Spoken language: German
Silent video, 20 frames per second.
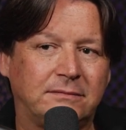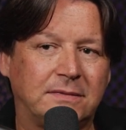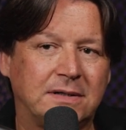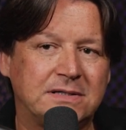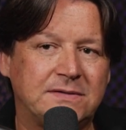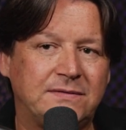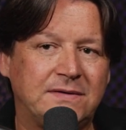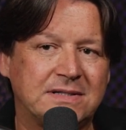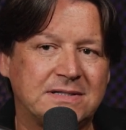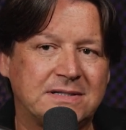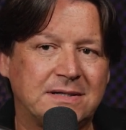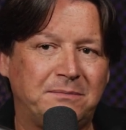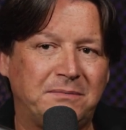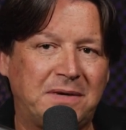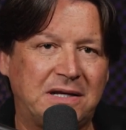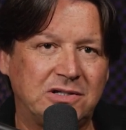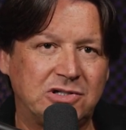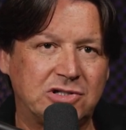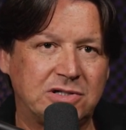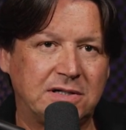es wird sehr
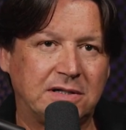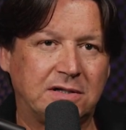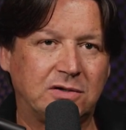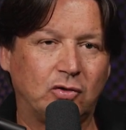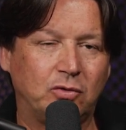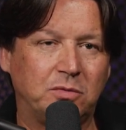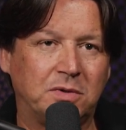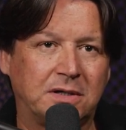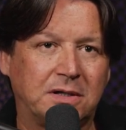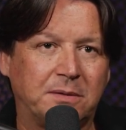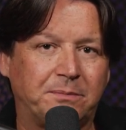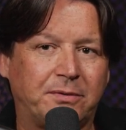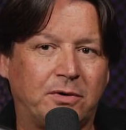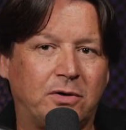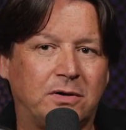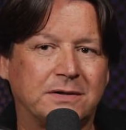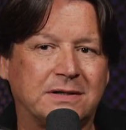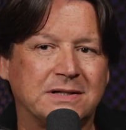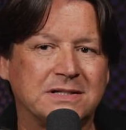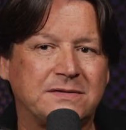menschlich
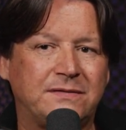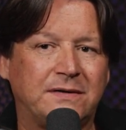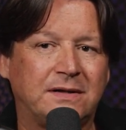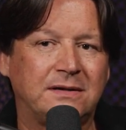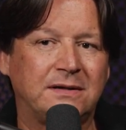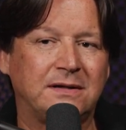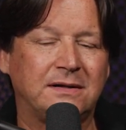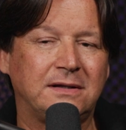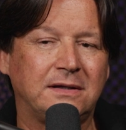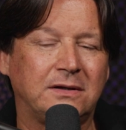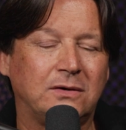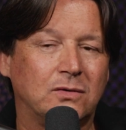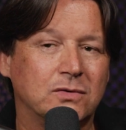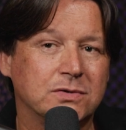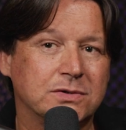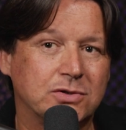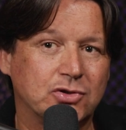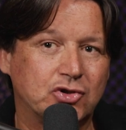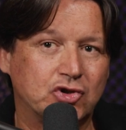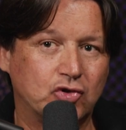rübergebracht, es wird nicht die
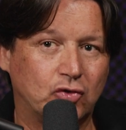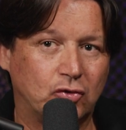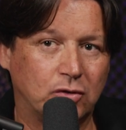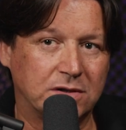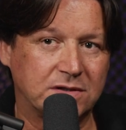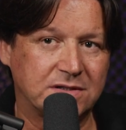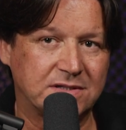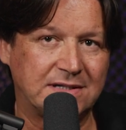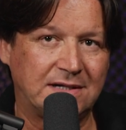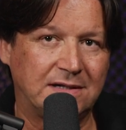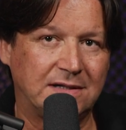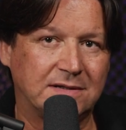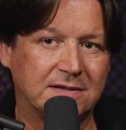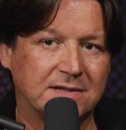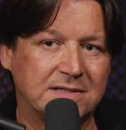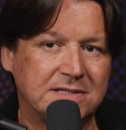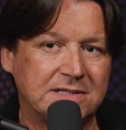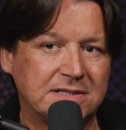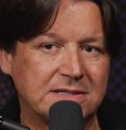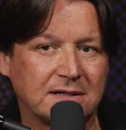große Show erzählt,
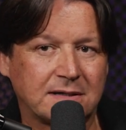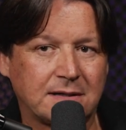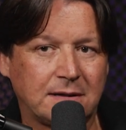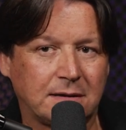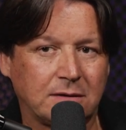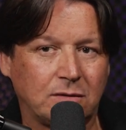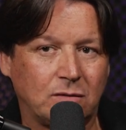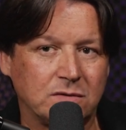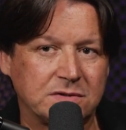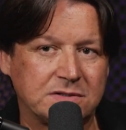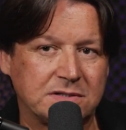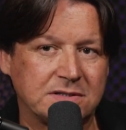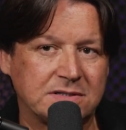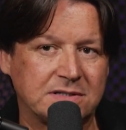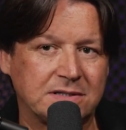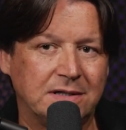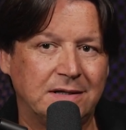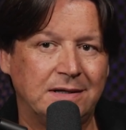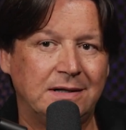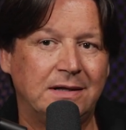es ist kein großes